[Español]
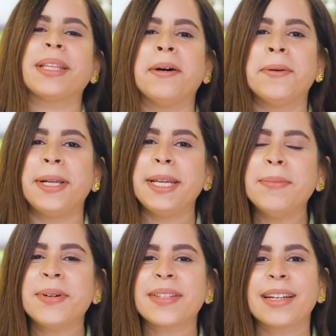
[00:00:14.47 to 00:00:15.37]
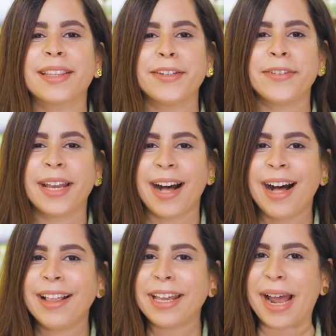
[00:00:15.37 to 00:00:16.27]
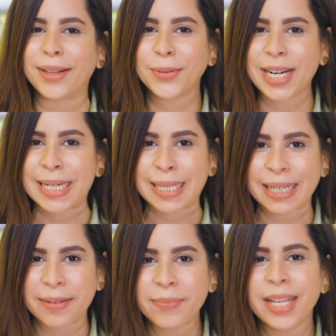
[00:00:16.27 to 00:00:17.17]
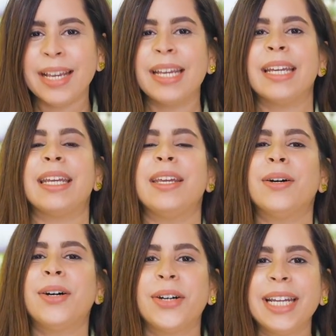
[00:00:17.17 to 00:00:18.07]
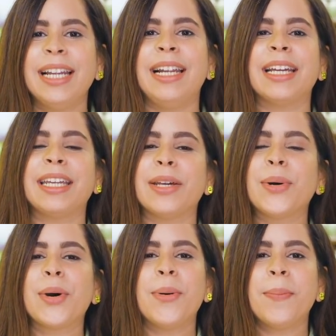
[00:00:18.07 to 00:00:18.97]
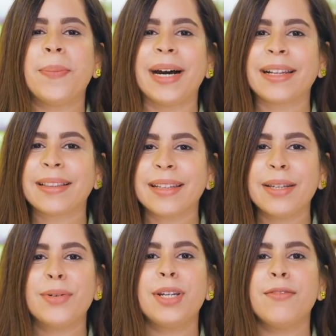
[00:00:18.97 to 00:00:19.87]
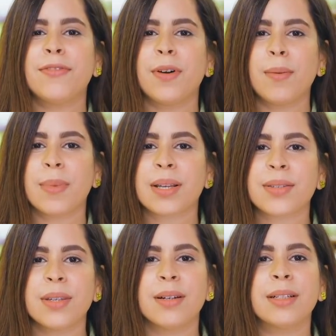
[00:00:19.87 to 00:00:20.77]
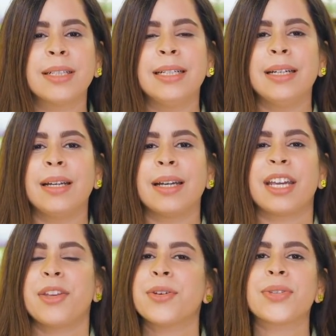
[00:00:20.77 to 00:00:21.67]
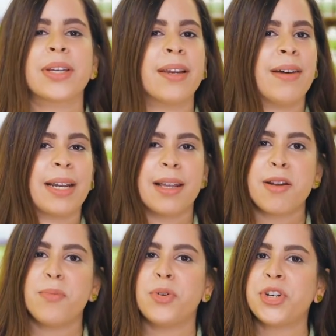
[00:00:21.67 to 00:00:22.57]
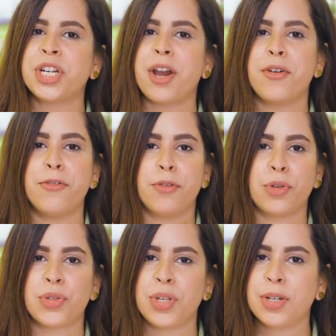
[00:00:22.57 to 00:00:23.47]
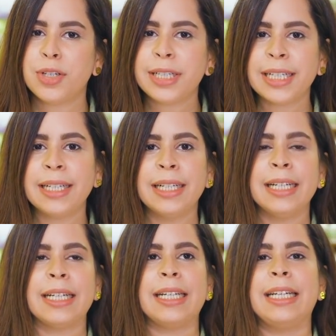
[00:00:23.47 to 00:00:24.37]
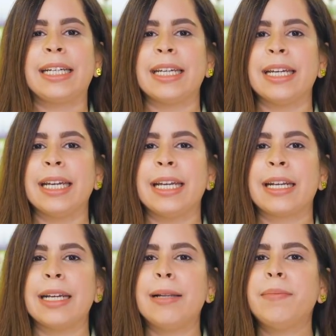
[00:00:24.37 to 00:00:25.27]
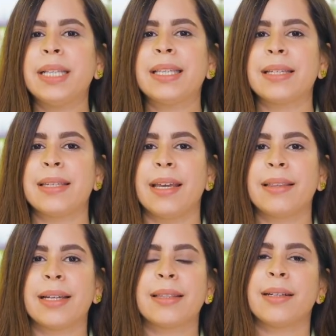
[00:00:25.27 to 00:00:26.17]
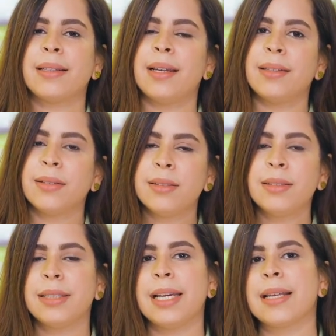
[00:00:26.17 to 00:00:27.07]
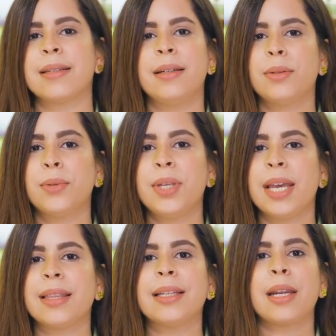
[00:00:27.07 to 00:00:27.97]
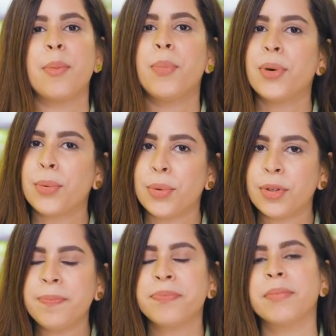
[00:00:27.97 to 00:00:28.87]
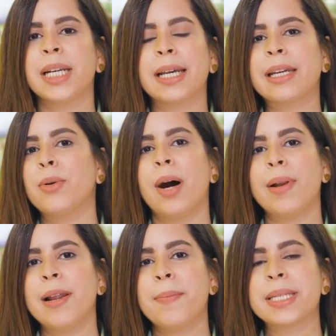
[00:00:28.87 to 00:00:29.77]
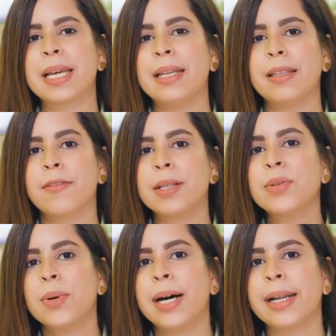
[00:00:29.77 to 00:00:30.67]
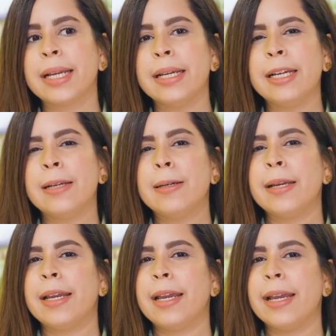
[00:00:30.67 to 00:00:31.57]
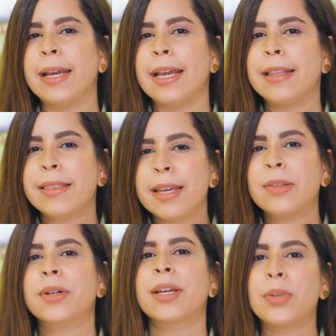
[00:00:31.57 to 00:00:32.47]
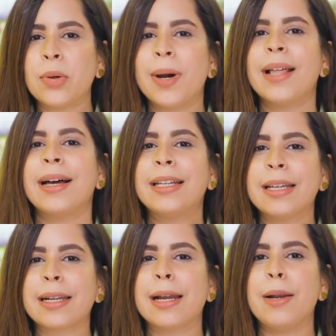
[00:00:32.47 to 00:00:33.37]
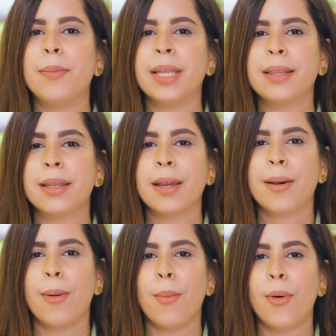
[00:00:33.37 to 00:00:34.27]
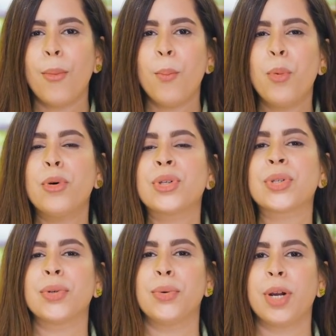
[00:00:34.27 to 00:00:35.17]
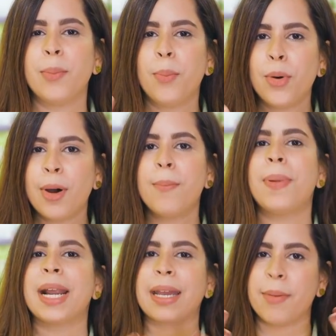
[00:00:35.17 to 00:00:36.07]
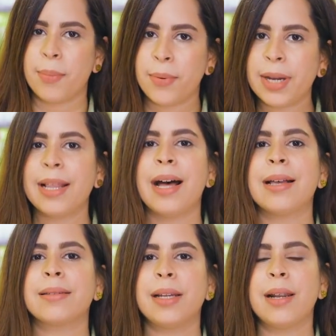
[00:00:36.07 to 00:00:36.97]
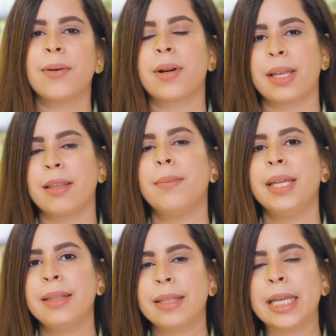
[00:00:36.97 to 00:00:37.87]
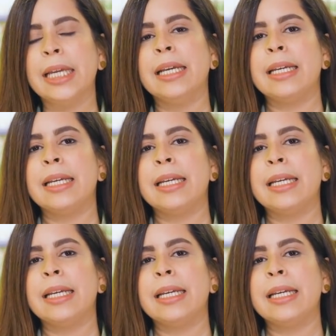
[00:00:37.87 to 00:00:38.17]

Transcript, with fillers: metabolismo certificada de Natural Slim y hoy les quiero compartir una información que yo sé que va a aclarar muchas confusiones y que realmente si estás tratando de hacer tu dieta 3x1, ¿verdad? Que nos habla el especialista Fran Suárez, eh, entiendo que esto va a darte realmente como un boost, un empujón para que puedas hacerla correctamente